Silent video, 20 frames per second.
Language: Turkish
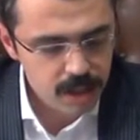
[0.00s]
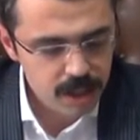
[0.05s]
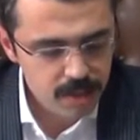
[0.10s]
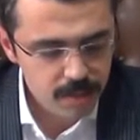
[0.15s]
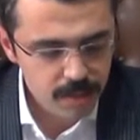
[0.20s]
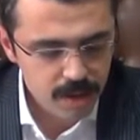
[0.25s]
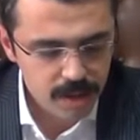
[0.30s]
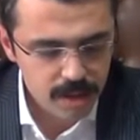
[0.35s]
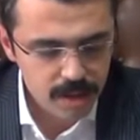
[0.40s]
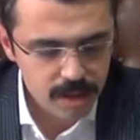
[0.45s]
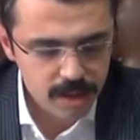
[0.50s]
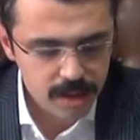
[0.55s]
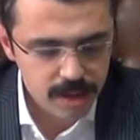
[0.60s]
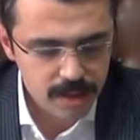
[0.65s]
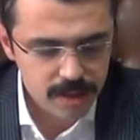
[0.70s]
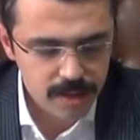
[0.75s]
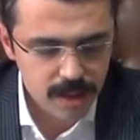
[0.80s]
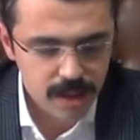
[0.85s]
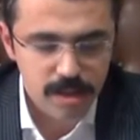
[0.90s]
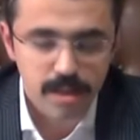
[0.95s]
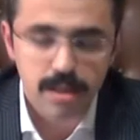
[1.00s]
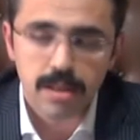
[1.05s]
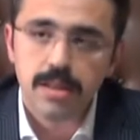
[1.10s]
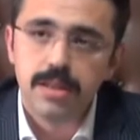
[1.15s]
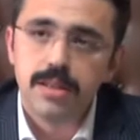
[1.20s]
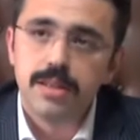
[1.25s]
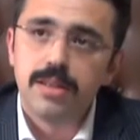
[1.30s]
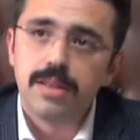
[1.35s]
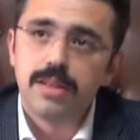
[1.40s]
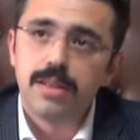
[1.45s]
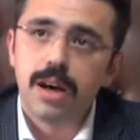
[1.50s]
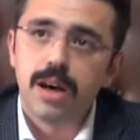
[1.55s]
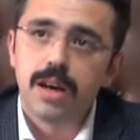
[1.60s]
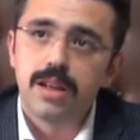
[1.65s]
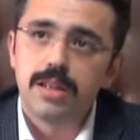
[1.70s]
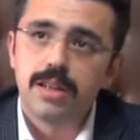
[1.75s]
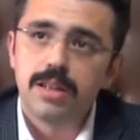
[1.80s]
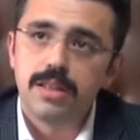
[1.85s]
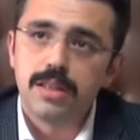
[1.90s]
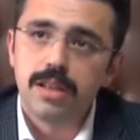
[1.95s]
26 Nisan e,
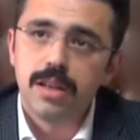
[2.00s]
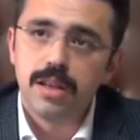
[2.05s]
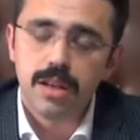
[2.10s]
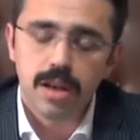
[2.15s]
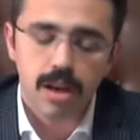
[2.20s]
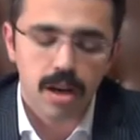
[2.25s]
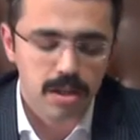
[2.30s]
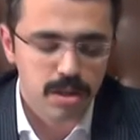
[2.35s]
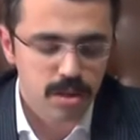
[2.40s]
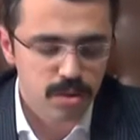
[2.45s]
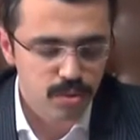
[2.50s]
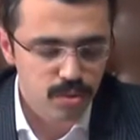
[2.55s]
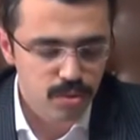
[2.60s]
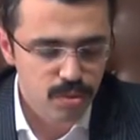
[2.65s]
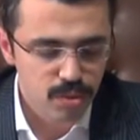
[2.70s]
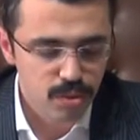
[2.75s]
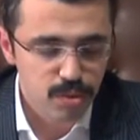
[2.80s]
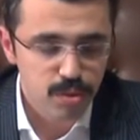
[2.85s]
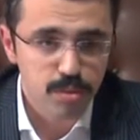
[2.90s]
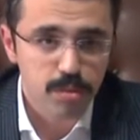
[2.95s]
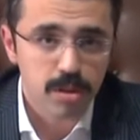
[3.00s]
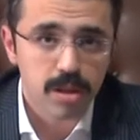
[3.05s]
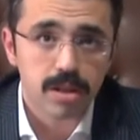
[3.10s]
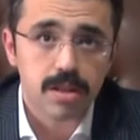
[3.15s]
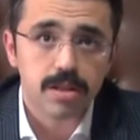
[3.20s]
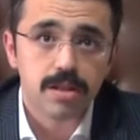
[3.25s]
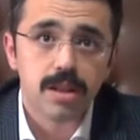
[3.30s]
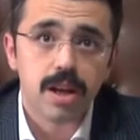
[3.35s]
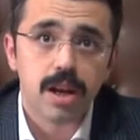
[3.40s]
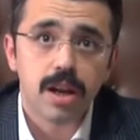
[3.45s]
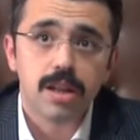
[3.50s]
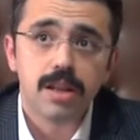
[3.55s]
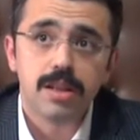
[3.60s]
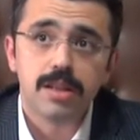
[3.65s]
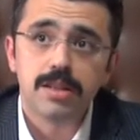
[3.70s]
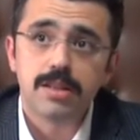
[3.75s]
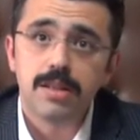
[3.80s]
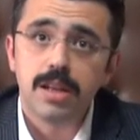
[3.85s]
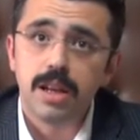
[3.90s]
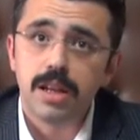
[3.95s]
tarihinde Atatürk Kültür Merkezi
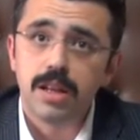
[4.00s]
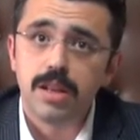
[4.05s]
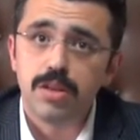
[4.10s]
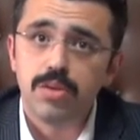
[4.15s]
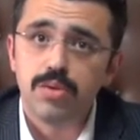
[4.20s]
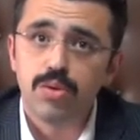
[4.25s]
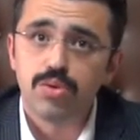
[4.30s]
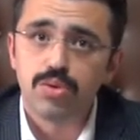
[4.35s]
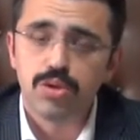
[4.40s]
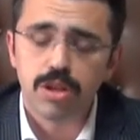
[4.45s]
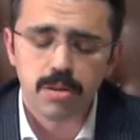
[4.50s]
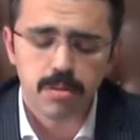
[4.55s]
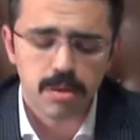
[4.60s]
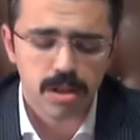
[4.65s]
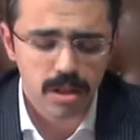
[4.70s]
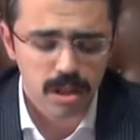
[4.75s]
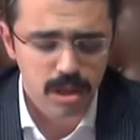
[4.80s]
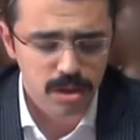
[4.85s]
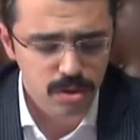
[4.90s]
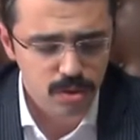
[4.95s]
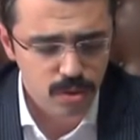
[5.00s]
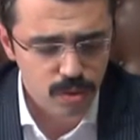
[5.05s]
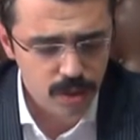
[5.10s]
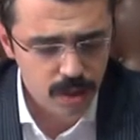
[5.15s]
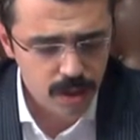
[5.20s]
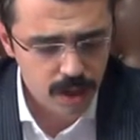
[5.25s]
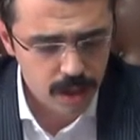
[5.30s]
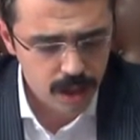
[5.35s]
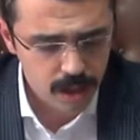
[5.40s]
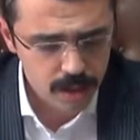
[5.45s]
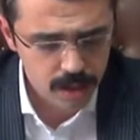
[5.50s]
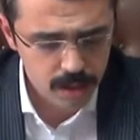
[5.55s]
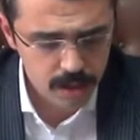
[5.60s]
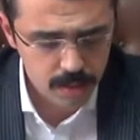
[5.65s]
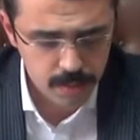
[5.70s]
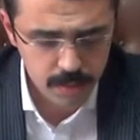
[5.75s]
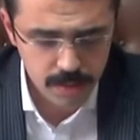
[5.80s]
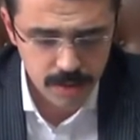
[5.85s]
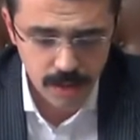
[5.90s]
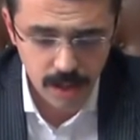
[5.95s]
Karadeniz Ereğli'de gösterime girecek olan
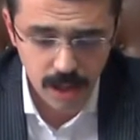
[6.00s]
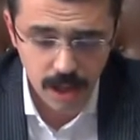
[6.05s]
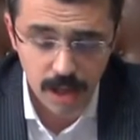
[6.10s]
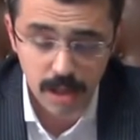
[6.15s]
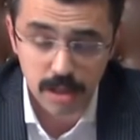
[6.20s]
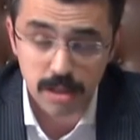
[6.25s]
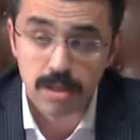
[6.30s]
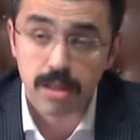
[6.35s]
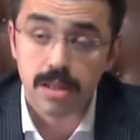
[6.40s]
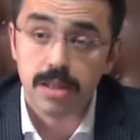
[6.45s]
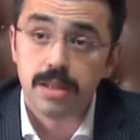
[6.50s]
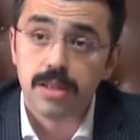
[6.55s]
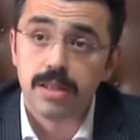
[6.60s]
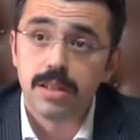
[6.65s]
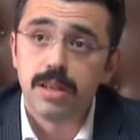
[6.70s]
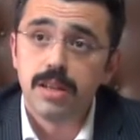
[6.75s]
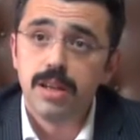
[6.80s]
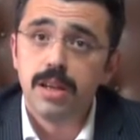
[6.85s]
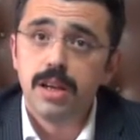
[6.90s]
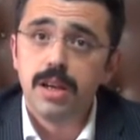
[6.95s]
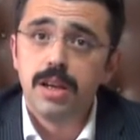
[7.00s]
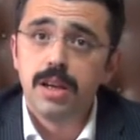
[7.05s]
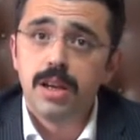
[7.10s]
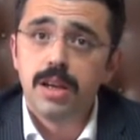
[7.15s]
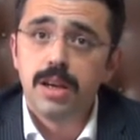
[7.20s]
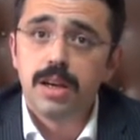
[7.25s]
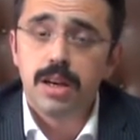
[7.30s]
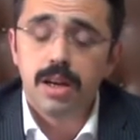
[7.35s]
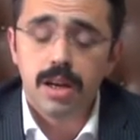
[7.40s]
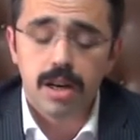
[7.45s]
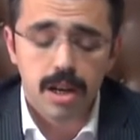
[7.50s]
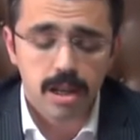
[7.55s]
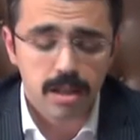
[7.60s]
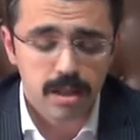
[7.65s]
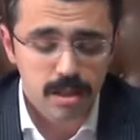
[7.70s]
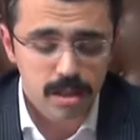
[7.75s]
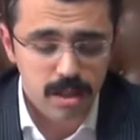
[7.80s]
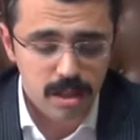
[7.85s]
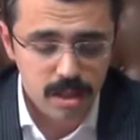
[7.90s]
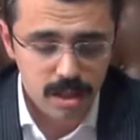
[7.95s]
Kadınlık Bizde Kalsın
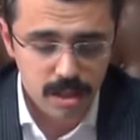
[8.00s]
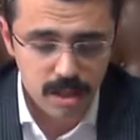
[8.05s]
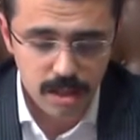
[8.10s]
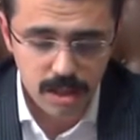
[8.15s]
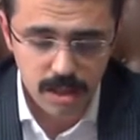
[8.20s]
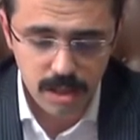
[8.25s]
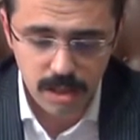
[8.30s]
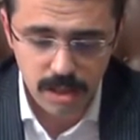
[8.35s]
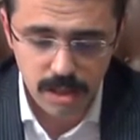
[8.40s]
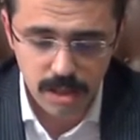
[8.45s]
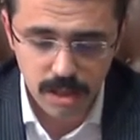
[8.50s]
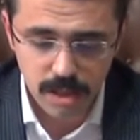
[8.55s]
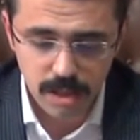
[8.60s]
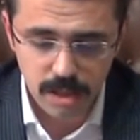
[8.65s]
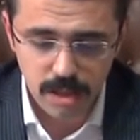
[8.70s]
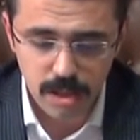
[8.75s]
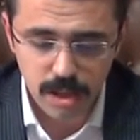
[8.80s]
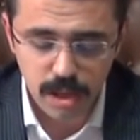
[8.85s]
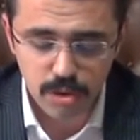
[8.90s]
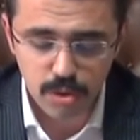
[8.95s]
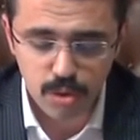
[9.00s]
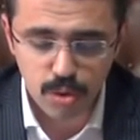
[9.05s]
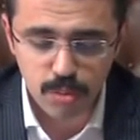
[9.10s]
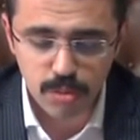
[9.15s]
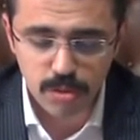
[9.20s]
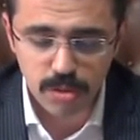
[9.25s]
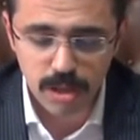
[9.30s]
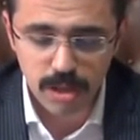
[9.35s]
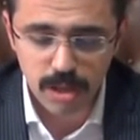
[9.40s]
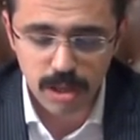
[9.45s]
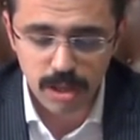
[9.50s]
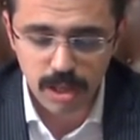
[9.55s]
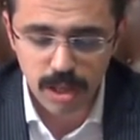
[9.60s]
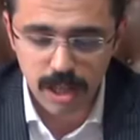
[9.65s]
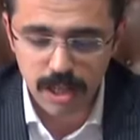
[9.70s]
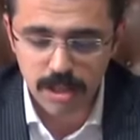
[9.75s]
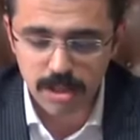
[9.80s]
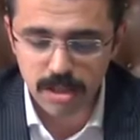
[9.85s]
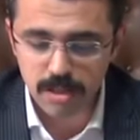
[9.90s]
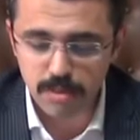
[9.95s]
adındaki e, tiyatromuzla ilgili
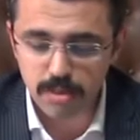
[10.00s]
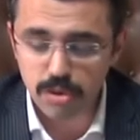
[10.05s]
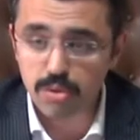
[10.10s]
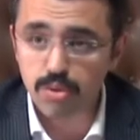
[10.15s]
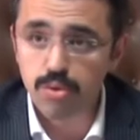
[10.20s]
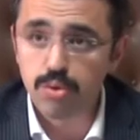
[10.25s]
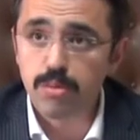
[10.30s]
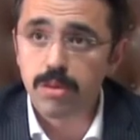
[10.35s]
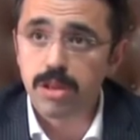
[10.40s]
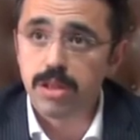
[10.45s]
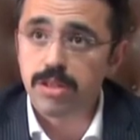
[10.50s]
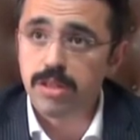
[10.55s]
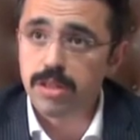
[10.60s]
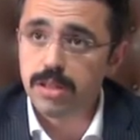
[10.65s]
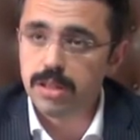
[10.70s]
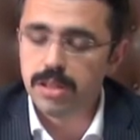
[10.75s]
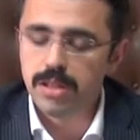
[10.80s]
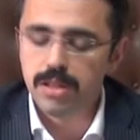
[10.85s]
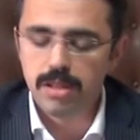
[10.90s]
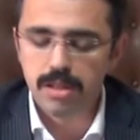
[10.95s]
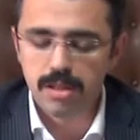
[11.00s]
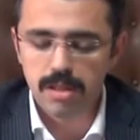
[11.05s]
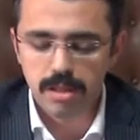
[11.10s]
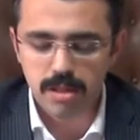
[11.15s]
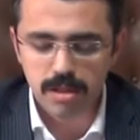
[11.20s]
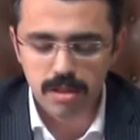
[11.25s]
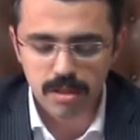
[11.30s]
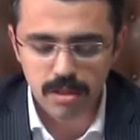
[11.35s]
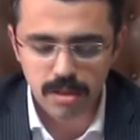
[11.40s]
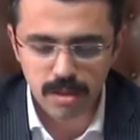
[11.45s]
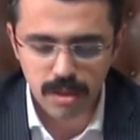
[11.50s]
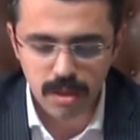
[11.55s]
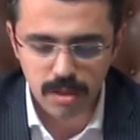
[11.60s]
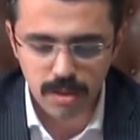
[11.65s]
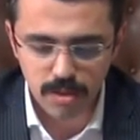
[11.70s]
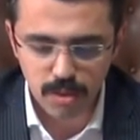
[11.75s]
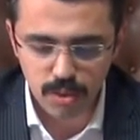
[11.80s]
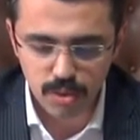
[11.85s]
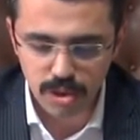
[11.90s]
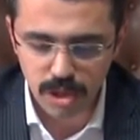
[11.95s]
eleştirimizi sunmak için e, sizleri
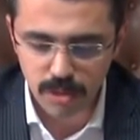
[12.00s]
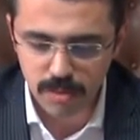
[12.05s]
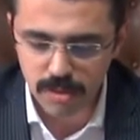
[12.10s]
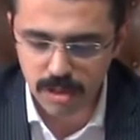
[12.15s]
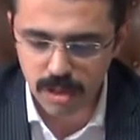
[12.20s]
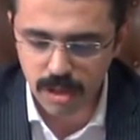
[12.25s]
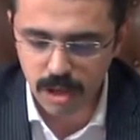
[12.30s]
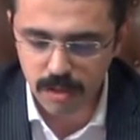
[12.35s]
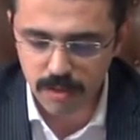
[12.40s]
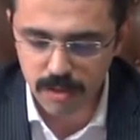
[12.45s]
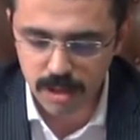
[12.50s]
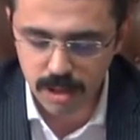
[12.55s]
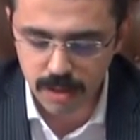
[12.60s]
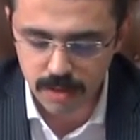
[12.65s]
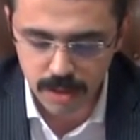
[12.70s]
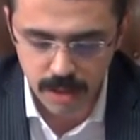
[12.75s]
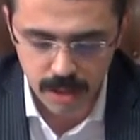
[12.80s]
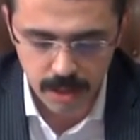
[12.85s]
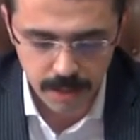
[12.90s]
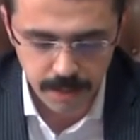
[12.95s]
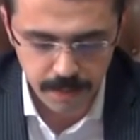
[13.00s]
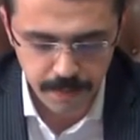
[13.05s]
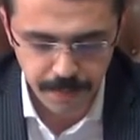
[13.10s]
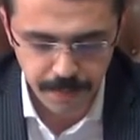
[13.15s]
ocağımıza davet ettik.